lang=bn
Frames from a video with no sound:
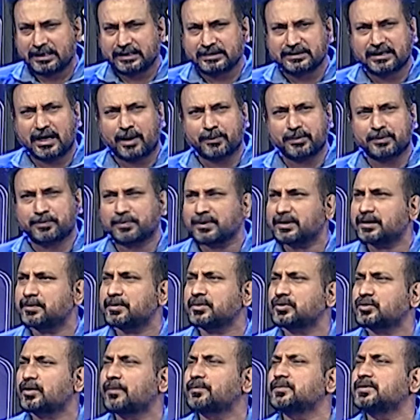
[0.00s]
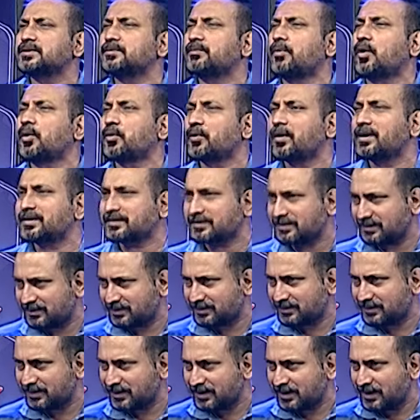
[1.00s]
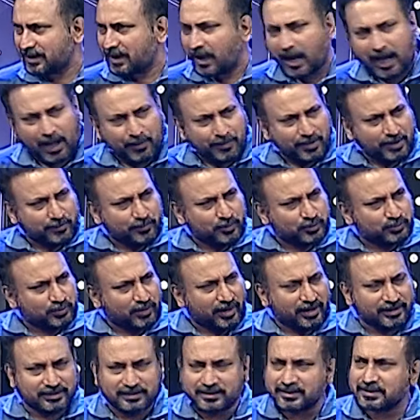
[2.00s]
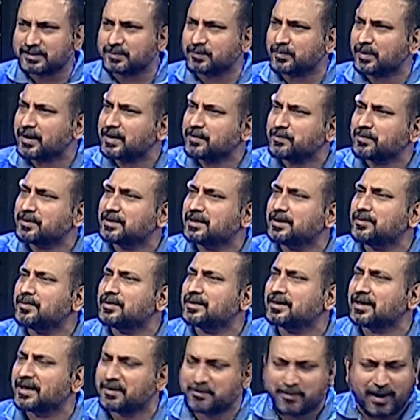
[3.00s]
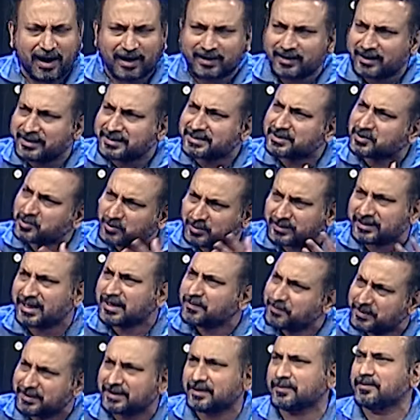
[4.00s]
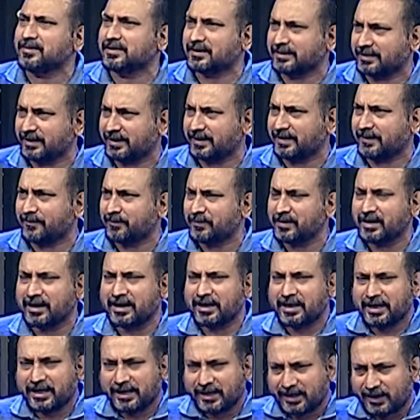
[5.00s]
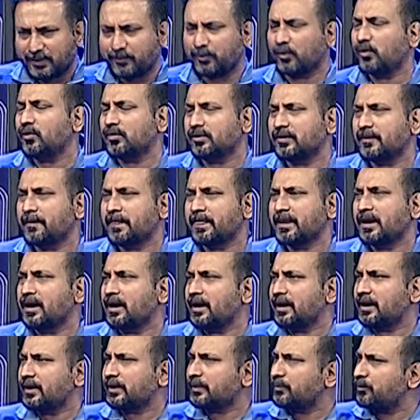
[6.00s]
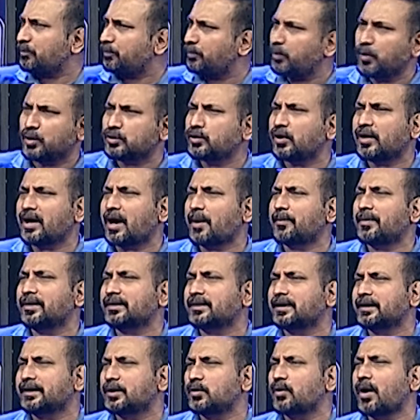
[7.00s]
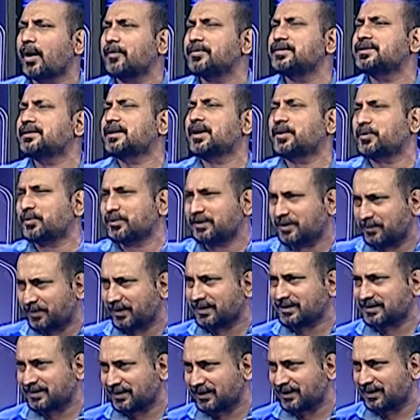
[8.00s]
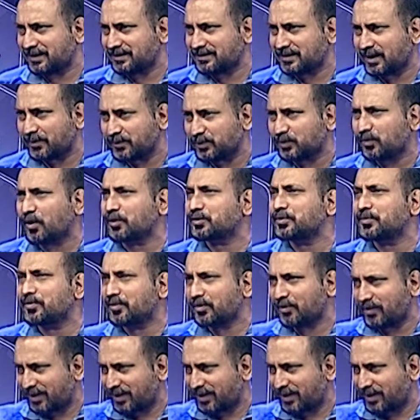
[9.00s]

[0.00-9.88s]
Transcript: যে আমি পৃথিবীর সবচেয়ে বড় আর্টিস্ট আমার মতো আর্টিস্ট এই পৃথিবীতে এই বাংলাদেশে তো নেই পৃথিবীতে নেই এবং বোধ হয় আমাকে কেউ আবিষ্কার করতে পারছে না যে আমি কত বড়